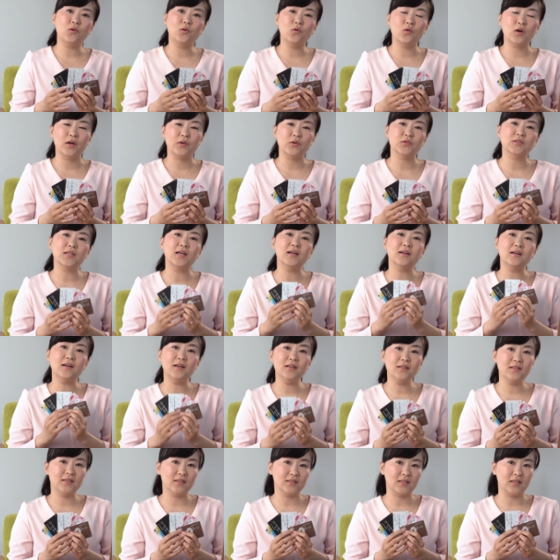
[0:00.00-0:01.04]
う方が予算
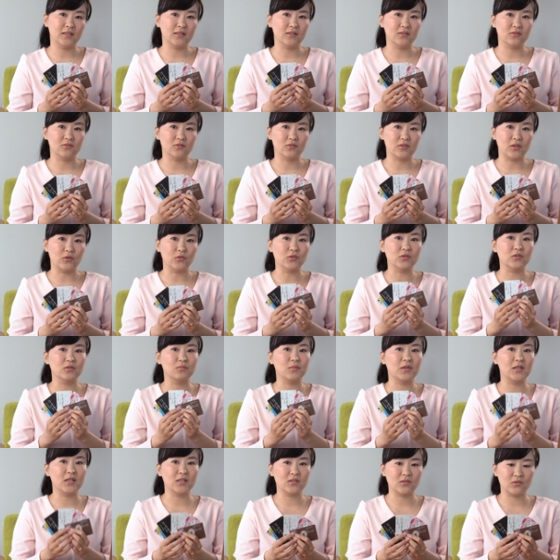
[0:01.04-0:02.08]
管理ができるのでおすす
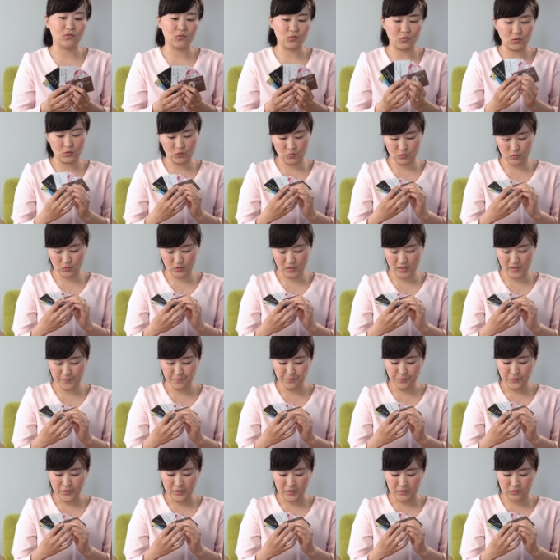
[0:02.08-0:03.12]
めですよということで
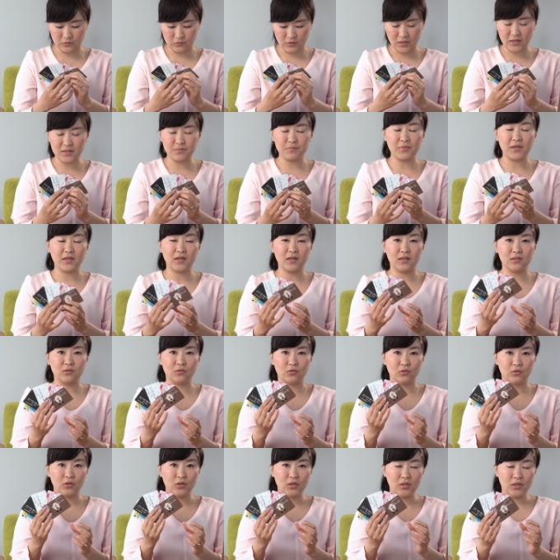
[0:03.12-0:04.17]
LINEPay
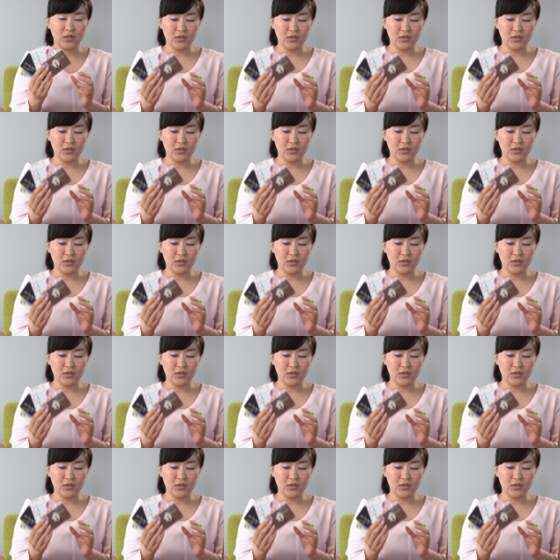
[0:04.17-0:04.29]
カード